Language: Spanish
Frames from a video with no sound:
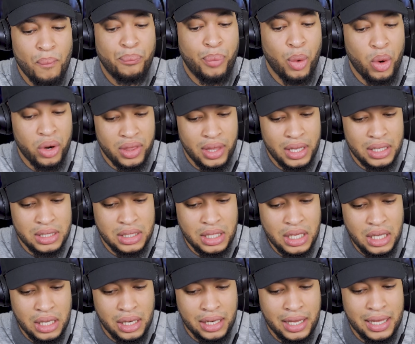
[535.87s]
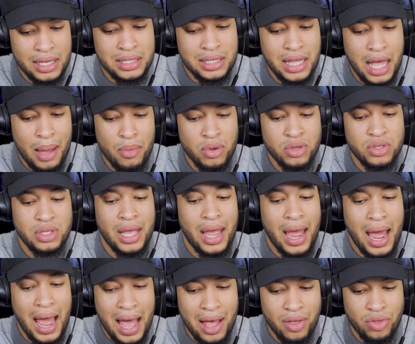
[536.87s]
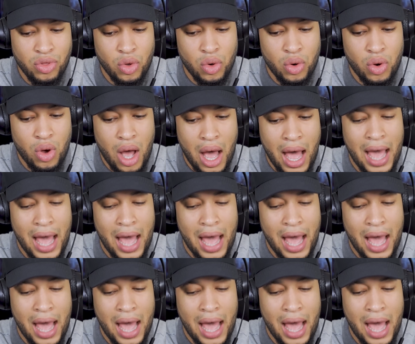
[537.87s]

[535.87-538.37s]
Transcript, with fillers: por decir que estamos dejando